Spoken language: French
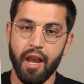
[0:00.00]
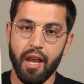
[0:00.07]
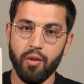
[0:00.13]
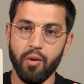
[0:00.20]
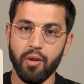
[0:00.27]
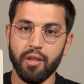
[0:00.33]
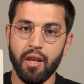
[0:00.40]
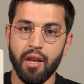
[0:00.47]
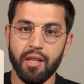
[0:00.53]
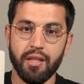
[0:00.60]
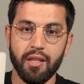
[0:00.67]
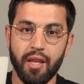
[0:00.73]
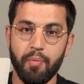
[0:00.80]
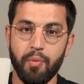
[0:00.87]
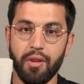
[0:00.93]
Et donc,
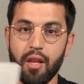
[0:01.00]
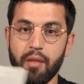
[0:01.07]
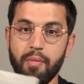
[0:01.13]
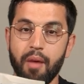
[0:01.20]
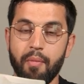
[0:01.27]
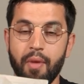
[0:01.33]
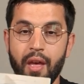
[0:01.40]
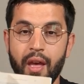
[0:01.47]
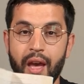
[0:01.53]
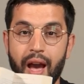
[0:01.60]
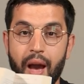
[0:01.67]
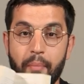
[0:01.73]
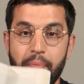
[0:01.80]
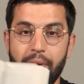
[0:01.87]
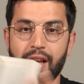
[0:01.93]
c'était peut-être même
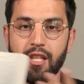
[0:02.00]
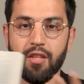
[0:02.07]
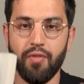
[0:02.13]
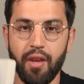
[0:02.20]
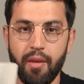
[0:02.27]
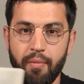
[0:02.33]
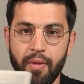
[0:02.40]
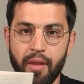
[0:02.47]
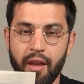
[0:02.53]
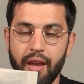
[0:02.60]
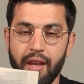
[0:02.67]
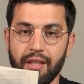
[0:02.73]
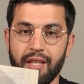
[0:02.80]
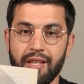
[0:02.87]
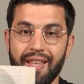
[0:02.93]
un blasphème.
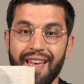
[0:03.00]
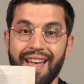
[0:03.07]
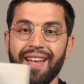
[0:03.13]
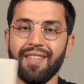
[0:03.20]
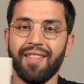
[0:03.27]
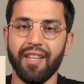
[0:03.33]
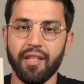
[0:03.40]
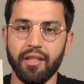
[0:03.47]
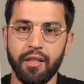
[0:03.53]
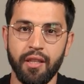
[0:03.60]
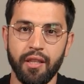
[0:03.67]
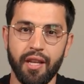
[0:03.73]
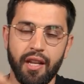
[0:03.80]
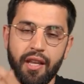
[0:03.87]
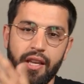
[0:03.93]
c'était
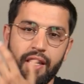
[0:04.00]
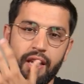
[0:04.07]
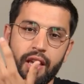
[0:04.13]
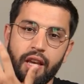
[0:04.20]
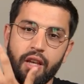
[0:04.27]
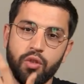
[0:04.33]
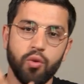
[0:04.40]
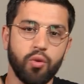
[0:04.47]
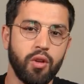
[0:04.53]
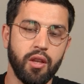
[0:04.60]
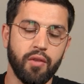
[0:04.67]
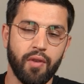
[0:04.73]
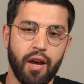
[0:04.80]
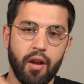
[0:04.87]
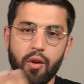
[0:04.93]
interdit d'aller écrire sur le
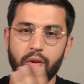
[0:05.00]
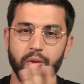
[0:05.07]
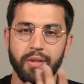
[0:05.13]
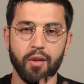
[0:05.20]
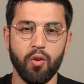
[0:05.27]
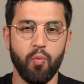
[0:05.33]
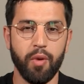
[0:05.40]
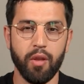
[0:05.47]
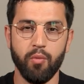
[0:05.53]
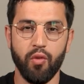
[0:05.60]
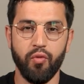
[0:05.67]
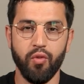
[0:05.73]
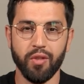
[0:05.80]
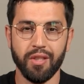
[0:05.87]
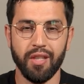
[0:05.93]
livre, alors que c'est complètement
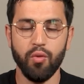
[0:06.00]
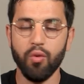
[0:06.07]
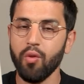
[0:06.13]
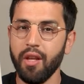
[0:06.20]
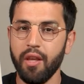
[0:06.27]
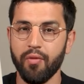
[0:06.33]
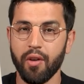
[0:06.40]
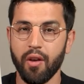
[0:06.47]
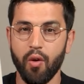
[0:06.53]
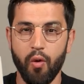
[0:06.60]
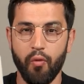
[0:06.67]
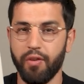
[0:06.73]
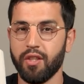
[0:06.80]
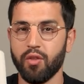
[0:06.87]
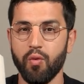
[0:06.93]
faux. C'est notre livre.
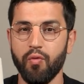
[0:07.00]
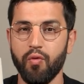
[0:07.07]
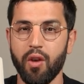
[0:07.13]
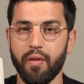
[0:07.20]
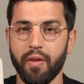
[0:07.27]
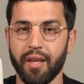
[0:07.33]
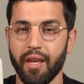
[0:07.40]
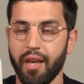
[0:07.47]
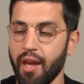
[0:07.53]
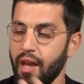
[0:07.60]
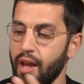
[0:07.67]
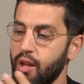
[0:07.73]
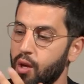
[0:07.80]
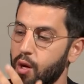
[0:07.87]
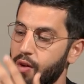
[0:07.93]
On fait ce qu'on veut avec.
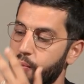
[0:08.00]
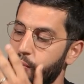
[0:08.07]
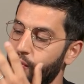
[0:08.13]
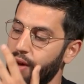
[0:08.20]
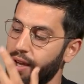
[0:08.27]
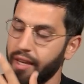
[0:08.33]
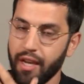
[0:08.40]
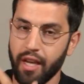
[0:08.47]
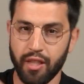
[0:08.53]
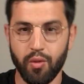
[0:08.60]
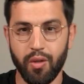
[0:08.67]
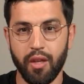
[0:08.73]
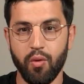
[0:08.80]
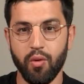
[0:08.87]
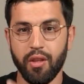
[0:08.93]
Donc, on va pouvoir écrire
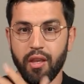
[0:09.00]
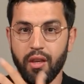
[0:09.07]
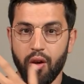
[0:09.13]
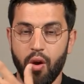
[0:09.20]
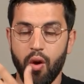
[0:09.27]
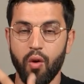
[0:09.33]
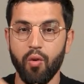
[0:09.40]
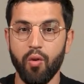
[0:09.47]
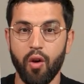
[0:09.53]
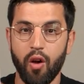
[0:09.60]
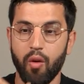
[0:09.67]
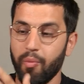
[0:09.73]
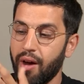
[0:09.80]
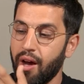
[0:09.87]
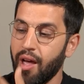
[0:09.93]
sur les côtés, en haut,
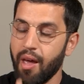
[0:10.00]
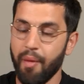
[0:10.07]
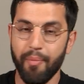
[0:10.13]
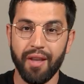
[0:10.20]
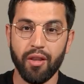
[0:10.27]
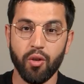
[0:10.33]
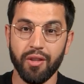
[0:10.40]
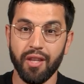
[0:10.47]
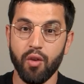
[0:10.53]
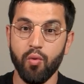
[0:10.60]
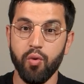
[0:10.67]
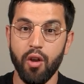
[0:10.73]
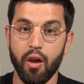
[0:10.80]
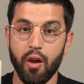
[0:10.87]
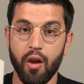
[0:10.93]
en bas, mettre des
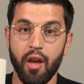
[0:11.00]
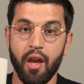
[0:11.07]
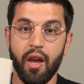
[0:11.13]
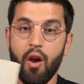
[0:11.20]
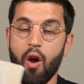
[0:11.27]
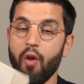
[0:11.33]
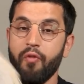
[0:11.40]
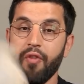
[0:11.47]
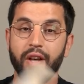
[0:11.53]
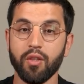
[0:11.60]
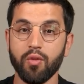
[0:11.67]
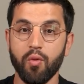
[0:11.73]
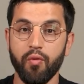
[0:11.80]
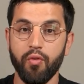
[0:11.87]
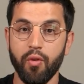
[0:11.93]
couleurs, en faire
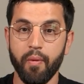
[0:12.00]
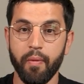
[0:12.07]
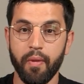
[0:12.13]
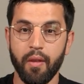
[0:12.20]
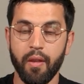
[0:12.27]
ce qu'on veut.